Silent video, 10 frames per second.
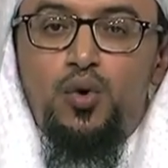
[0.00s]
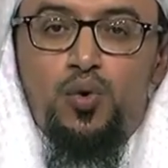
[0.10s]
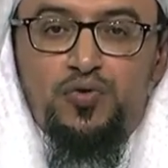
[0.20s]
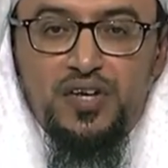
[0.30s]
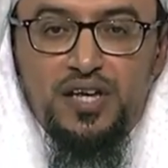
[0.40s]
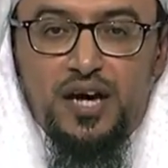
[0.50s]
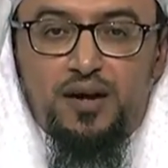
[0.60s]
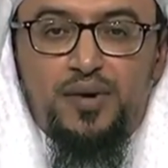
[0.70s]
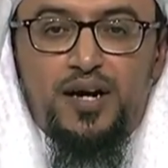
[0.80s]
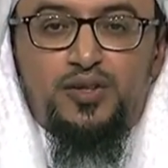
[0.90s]
وفيه
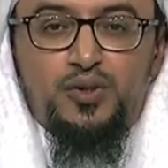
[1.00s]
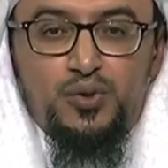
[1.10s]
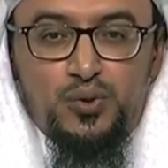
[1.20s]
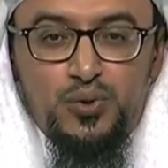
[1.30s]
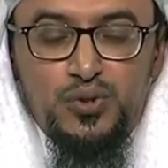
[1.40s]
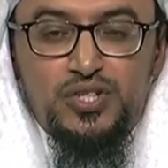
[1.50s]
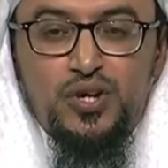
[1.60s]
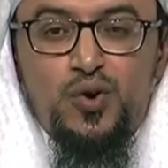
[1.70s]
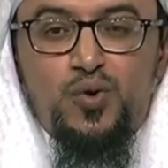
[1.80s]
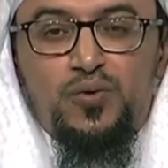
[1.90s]
أربعة دروس
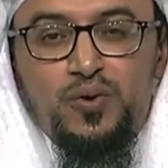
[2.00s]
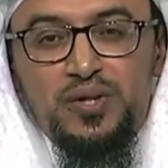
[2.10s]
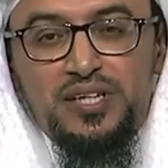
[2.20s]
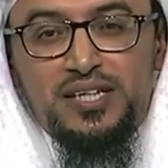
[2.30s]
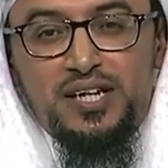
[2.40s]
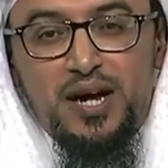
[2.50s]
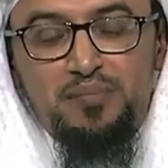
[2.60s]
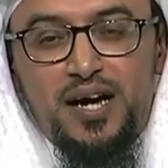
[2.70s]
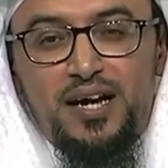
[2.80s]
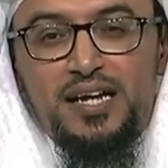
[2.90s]
وفي الوحدة
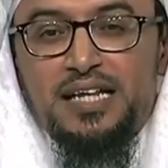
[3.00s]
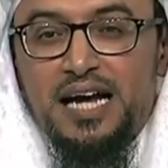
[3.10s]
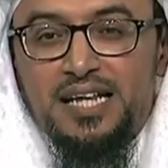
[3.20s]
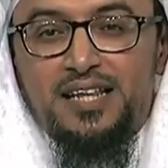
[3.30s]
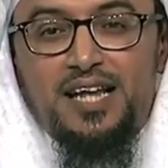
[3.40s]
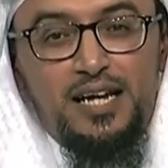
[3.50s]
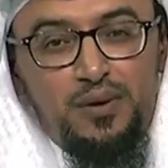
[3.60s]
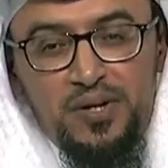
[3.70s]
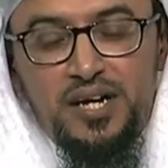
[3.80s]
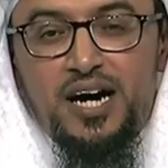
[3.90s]
الرابعة نتحدث عن
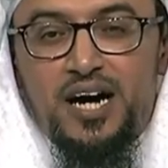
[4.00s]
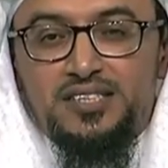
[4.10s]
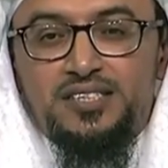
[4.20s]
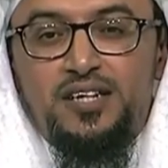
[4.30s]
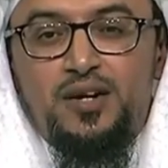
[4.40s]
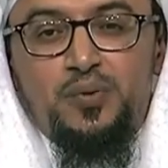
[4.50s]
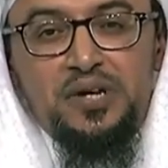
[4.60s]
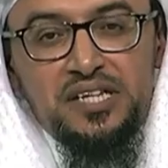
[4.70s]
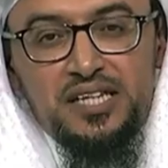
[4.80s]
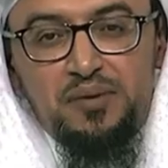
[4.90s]
نوع خاص
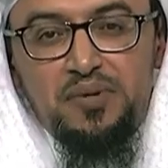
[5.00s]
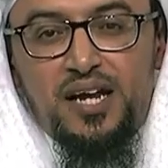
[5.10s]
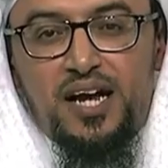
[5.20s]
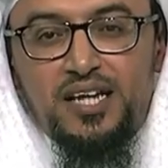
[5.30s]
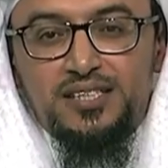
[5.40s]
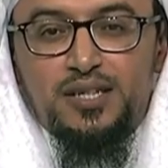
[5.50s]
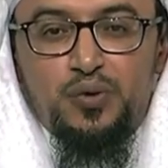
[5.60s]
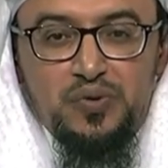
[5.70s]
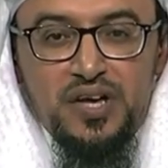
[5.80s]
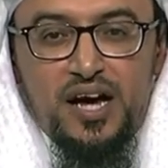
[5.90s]
وهي التربية الخاصة
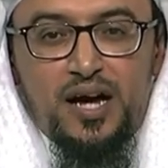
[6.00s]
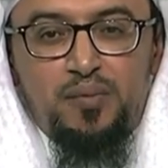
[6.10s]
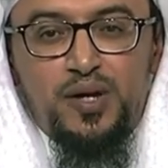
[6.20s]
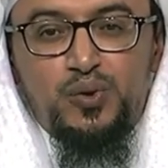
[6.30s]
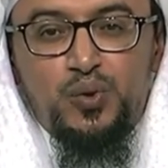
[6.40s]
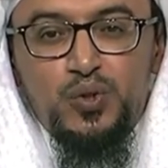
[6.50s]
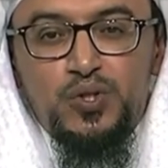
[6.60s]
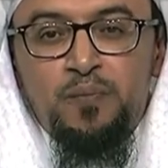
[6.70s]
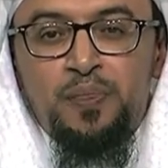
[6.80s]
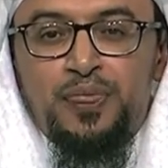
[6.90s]
وفيها أربعة
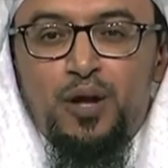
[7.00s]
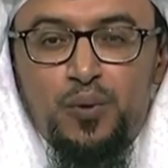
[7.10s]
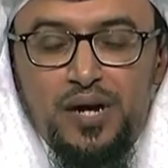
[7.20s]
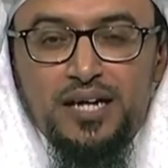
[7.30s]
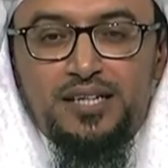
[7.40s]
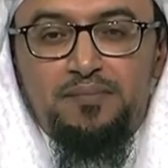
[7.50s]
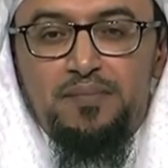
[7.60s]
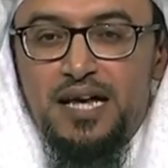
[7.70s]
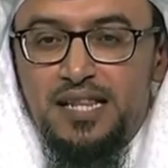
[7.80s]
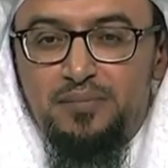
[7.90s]
دروس ونختم
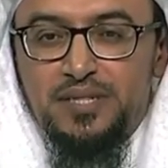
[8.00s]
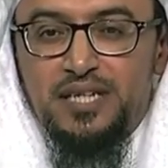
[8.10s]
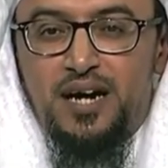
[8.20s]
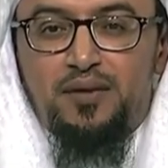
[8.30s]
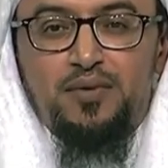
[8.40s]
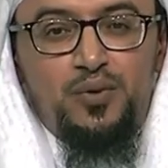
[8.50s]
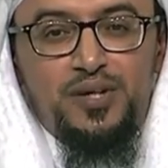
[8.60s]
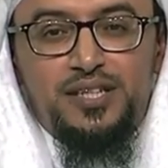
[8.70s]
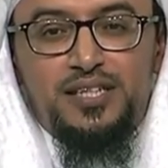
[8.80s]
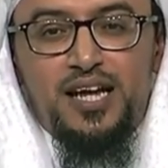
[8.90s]
هذا المساق
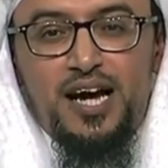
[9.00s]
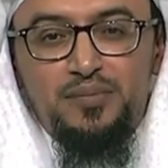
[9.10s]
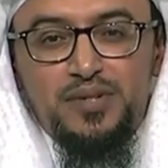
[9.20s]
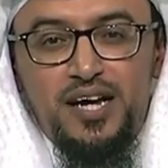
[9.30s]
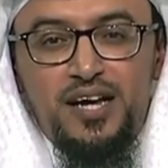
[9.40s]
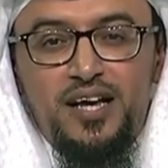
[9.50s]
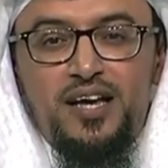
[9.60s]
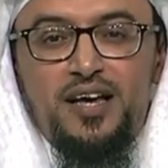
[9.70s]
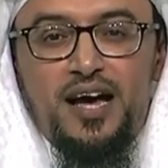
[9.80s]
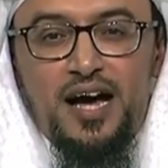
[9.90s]
بالوحدة الخامسة
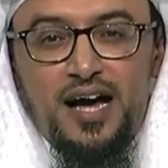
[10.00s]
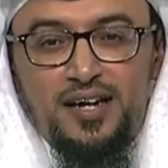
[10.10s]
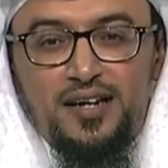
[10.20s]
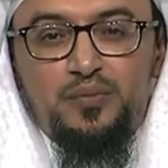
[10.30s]
عن